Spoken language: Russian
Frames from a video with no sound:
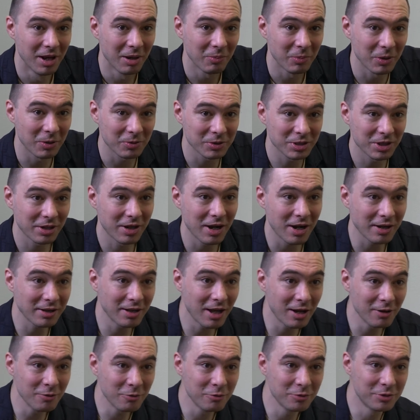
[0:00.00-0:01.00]
Потому что
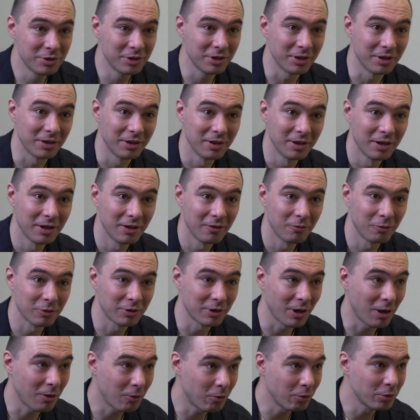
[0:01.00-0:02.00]
когда люди вот
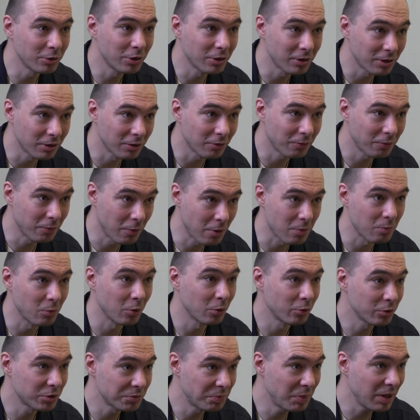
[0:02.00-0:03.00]
находят эту
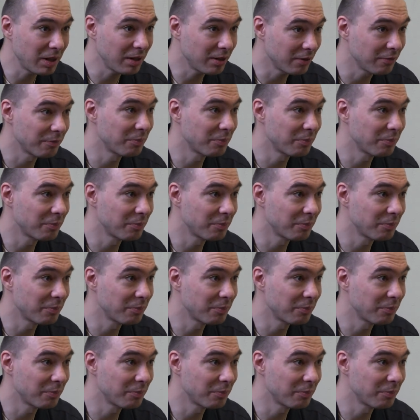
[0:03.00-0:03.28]
формулу успеха